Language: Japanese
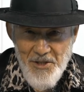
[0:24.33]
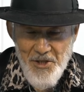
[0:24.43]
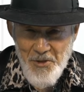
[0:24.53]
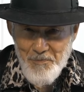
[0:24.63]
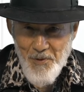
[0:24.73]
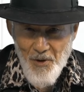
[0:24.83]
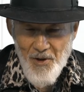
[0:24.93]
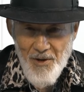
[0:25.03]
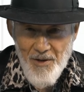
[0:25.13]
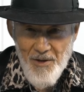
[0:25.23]
一歩
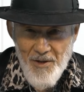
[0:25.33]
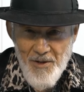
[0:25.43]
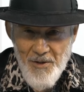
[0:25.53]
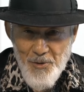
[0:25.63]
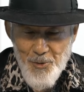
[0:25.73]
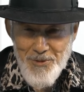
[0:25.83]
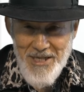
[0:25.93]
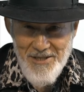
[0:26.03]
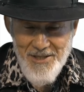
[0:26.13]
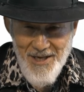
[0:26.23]
踏み
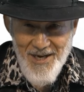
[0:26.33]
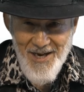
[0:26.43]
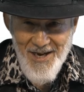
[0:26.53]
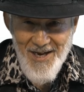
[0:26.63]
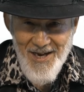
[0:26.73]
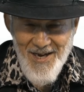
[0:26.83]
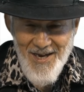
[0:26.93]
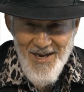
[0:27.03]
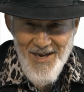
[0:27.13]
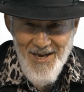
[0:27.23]
出して、
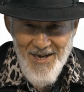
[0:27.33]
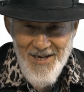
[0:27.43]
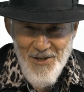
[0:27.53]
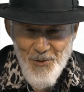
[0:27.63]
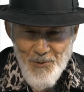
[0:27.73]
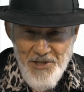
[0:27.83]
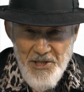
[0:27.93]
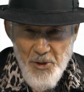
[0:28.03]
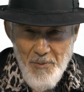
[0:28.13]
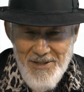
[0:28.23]
今日の一
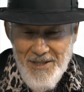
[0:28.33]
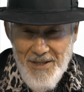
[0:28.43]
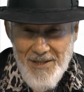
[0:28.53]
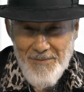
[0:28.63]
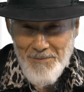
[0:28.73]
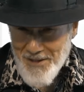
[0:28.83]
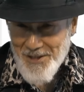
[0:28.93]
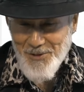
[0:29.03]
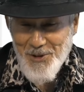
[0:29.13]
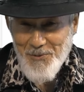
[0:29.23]
日を満
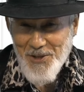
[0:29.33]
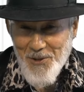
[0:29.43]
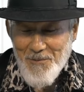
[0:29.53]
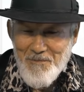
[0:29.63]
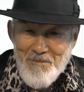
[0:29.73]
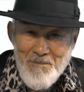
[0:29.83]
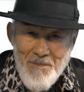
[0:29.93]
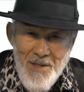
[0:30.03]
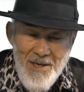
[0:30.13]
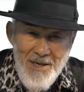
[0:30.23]
喫しましょう。
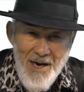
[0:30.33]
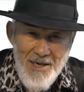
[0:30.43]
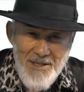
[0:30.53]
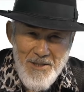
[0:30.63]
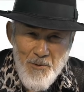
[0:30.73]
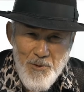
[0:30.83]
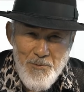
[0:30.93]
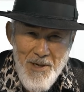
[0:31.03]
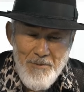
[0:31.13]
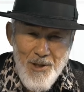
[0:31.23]
あなたに送る
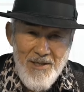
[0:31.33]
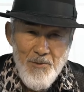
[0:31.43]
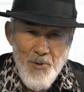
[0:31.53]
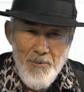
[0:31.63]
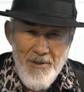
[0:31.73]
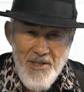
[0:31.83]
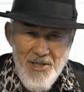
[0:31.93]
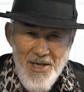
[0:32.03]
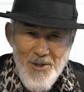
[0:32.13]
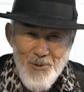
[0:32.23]
バイブからの言葉は、
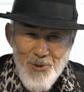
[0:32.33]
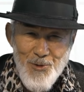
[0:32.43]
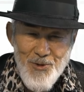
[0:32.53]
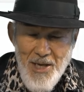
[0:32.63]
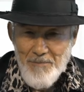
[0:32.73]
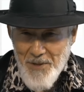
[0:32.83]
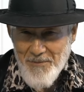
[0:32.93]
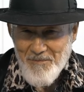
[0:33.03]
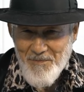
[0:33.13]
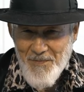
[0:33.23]
詩編のじゅうさん編、
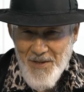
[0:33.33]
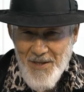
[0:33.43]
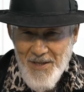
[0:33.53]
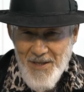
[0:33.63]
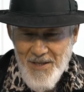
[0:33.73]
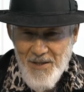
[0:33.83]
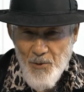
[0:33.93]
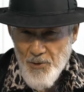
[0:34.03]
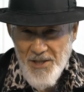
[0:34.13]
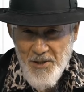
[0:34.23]

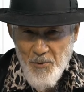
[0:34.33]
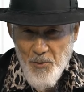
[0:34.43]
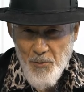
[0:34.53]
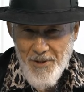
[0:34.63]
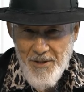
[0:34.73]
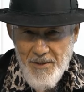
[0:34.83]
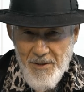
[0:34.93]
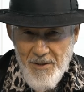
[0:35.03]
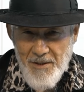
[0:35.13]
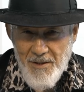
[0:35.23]
ご節の言葉で
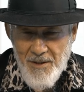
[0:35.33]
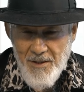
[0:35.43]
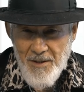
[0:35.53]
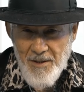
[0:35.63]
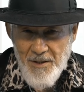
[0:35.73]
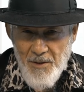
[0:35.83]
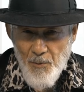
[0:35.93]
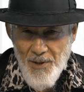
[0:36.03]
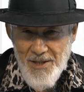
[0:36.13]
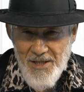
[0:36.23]
す。
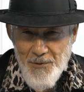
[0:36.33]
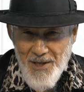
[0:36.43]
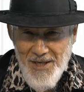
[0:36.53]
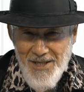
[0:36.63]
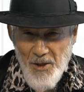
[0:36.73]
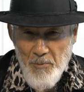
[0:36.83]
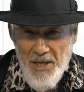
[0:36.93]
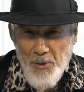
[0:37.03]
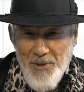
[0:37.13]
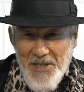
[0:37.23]
私はあなたの恵
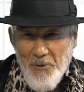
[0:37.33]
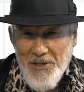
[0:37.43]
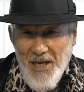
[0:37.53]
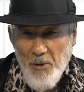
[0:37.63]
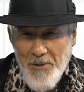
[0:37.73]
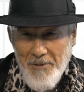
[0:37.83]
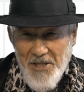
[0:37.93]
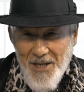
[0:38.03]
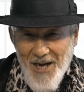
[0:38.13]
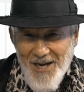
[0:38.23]
みにより頼みまし
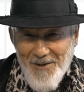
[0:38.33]
た。